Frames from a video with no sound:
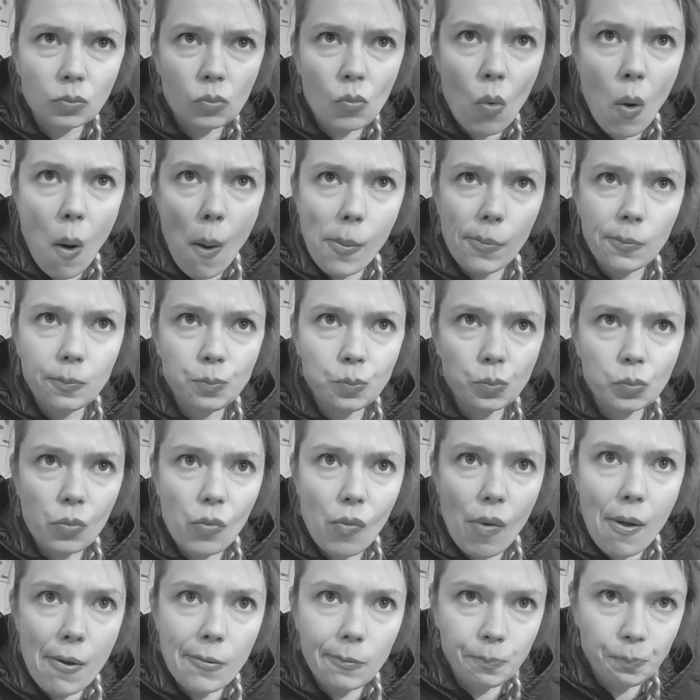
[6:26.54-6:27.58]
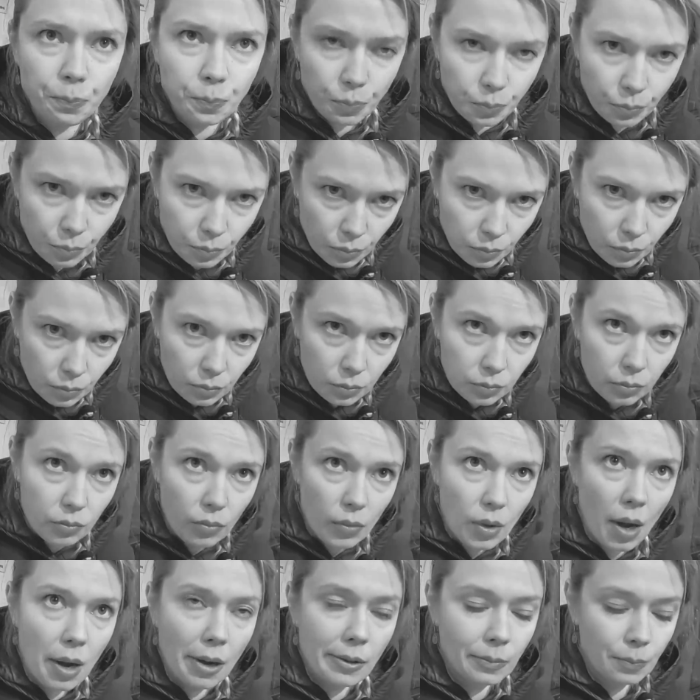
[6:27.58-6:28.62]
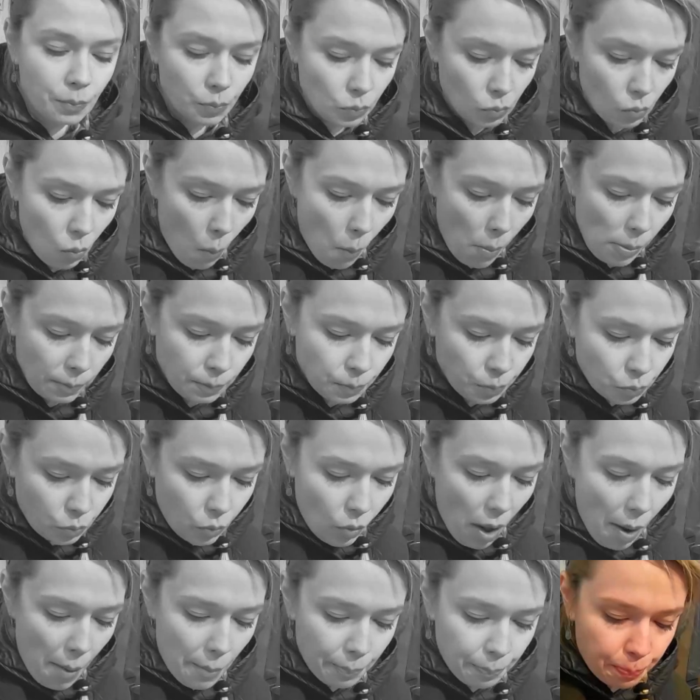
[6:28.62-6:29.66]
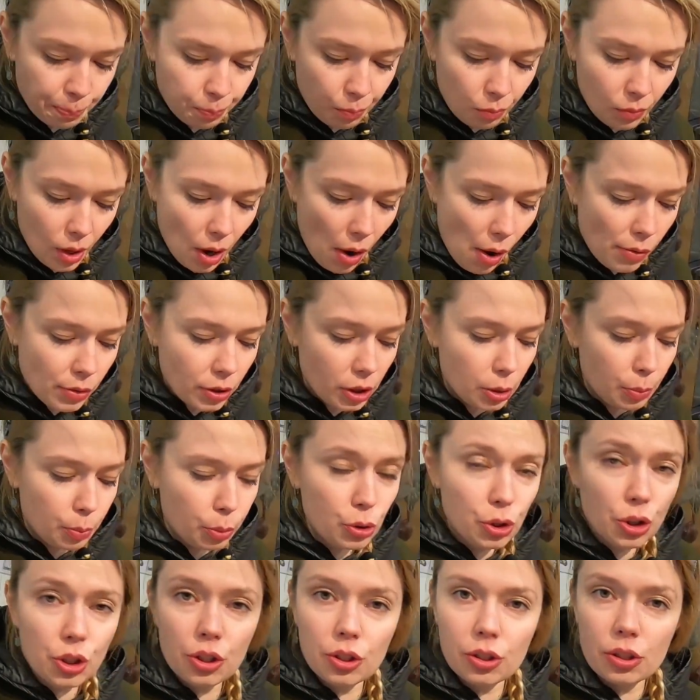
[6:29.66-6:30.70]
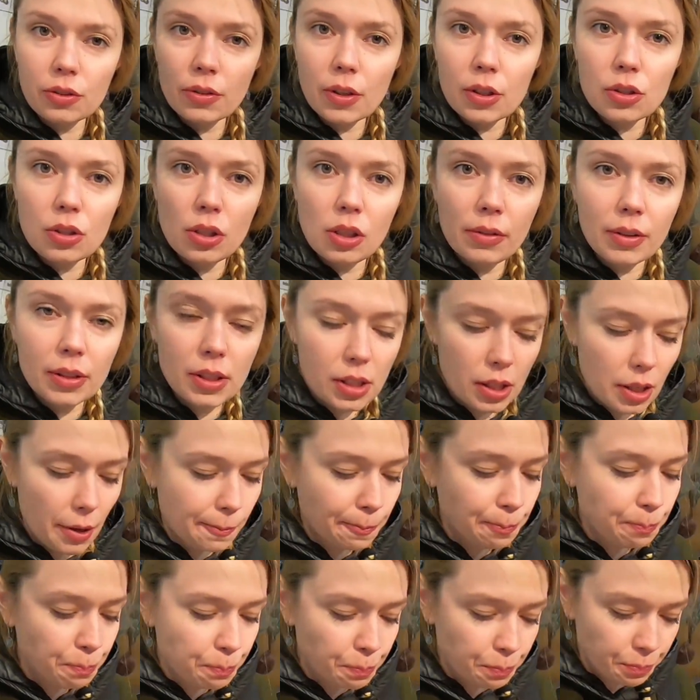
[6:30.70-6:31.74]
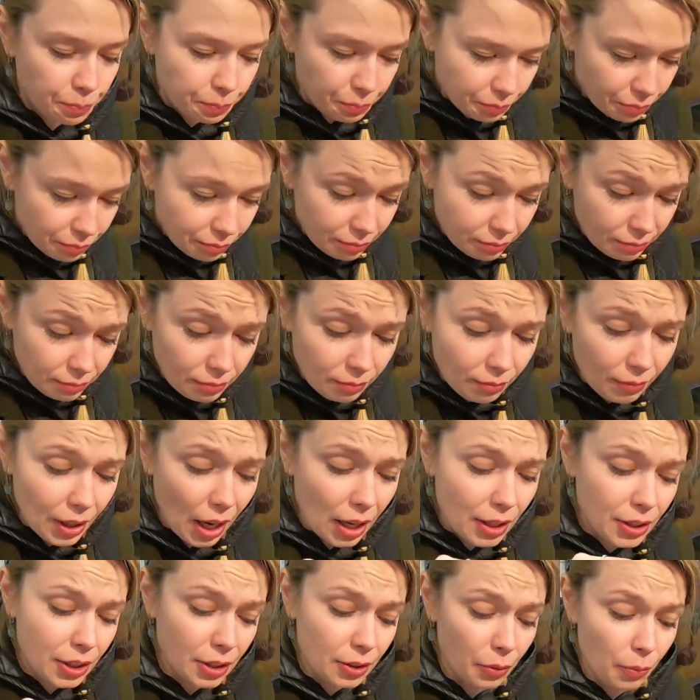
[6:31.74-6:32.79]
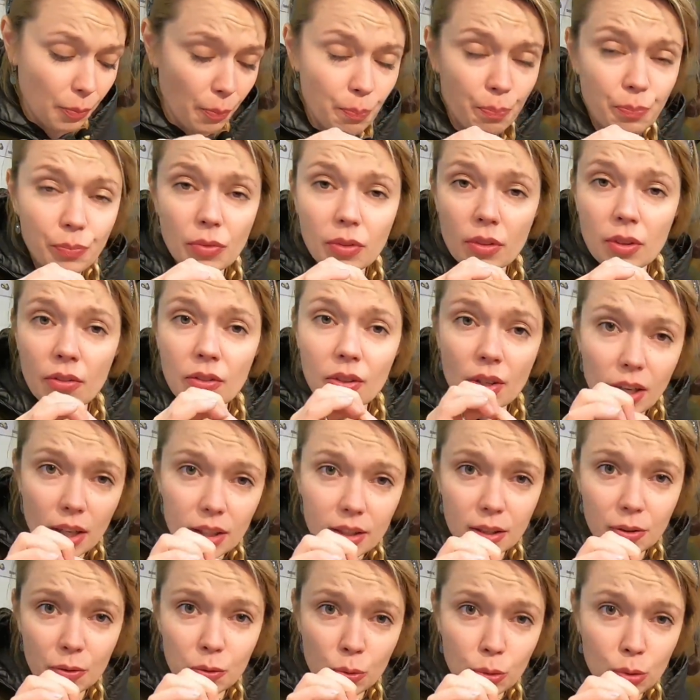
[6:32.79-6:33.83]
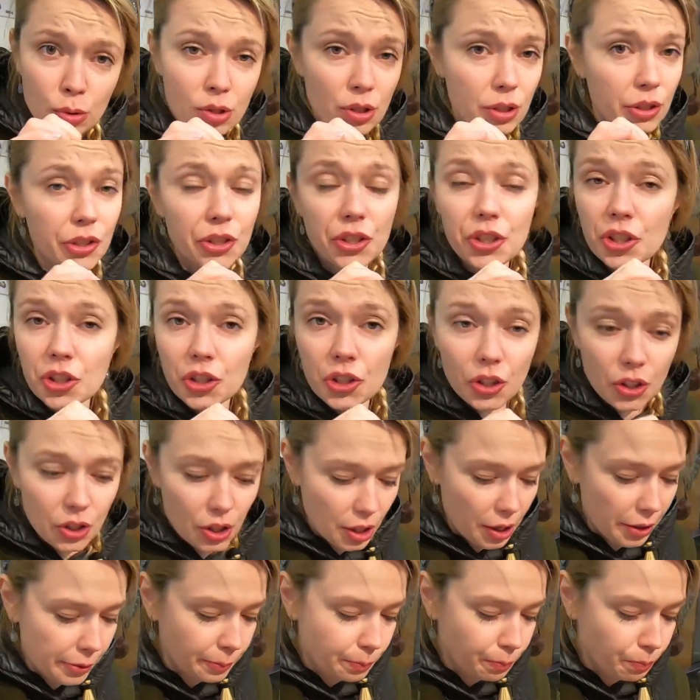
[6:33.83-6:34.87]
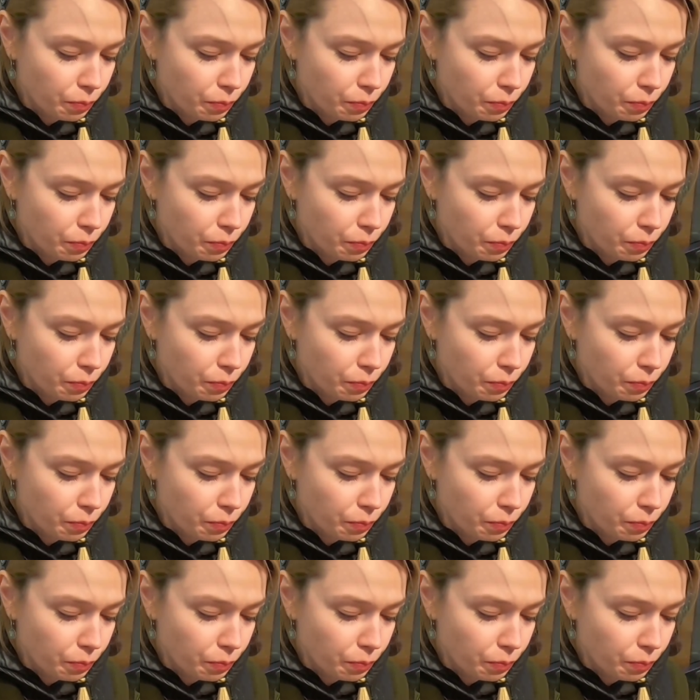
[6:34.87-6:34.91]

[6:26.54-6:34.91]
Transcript: А, ливанчи или ливанцы ливанцы. Люди пончики называются ливанцы. Они невероятно вкусные, не жирные.